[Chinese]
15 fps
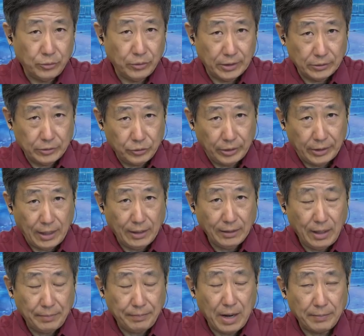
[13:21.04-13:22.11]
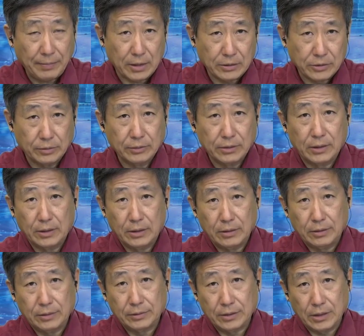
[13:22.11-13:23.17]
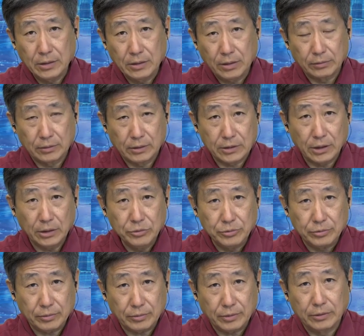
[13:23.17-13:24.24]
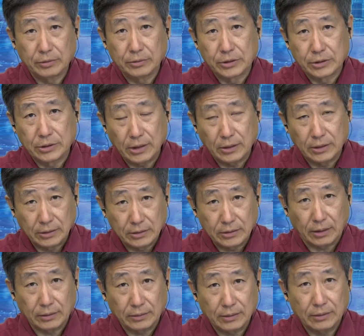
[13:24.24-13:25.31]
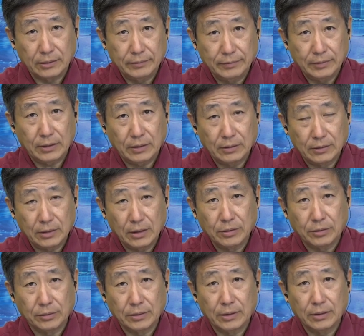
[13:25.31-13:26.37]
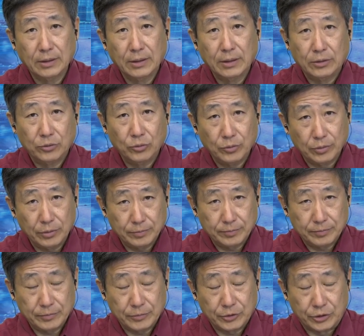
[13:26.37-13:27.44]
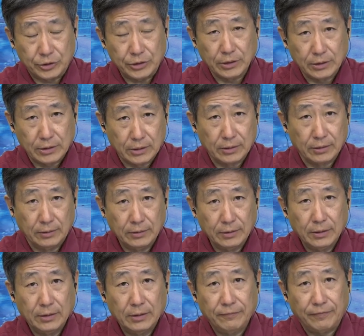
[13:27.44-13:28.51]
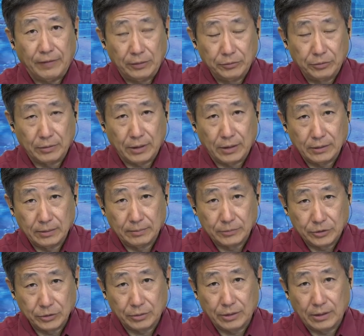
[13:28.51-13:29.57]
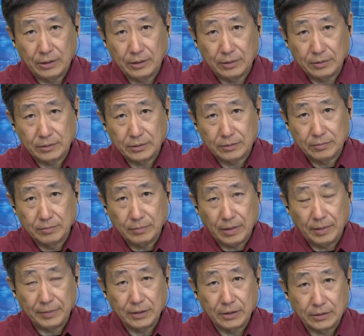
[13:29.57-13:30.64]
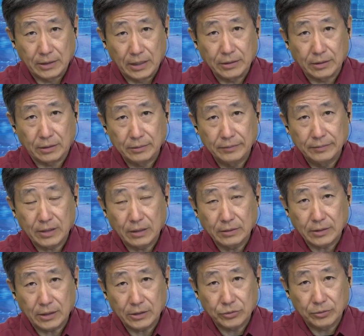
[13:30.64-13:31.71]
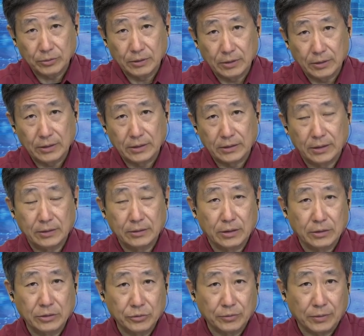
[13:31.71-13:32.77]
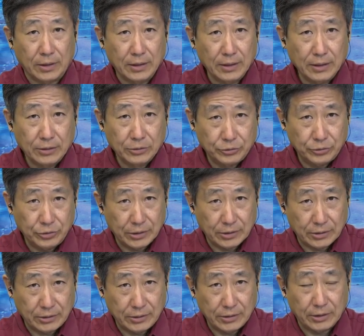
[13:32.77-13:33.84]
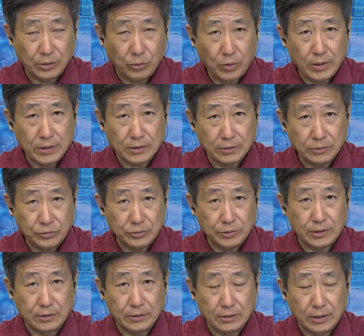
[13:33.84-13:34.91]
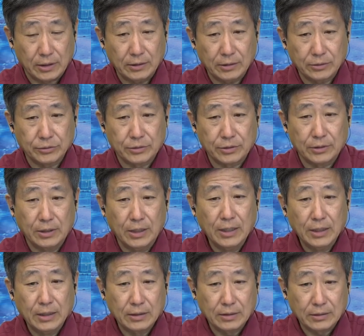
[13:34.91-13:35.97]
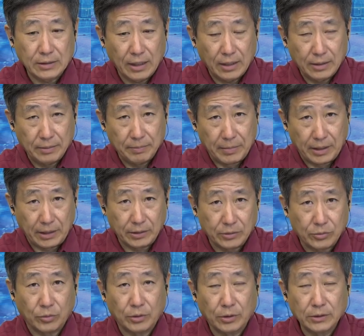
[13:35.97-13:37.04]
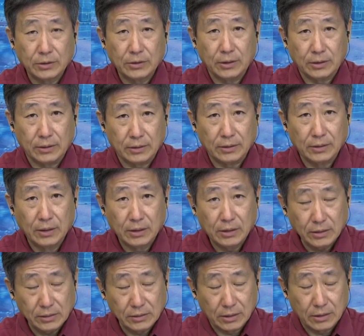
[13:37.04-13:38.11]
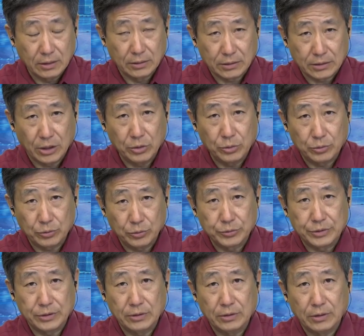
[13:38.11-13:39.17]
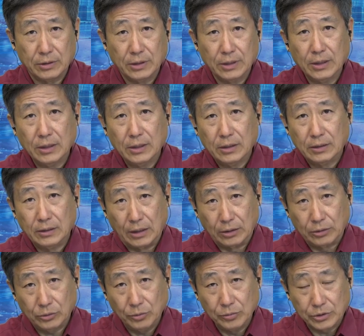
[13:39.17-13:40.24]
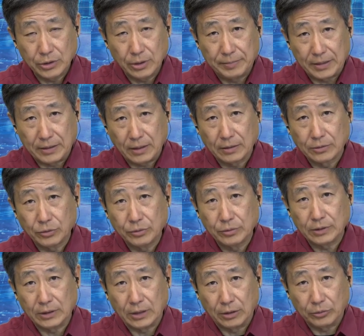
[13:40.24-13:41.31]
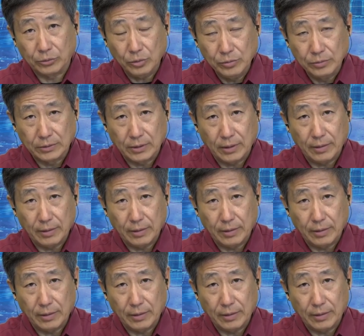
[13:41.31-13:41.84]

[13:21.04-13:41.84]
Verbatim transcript: 对阿拉巴马州的人口的生育会有直接的影响啊，因为它的人口呢，如果执行这个法律的话，那么就会慢慢的减少，因为刚才说的那些人数啊，确切的换成具体的人呢，就是呃，在美国的各个生育中心的冷冻设备当中冷冻的。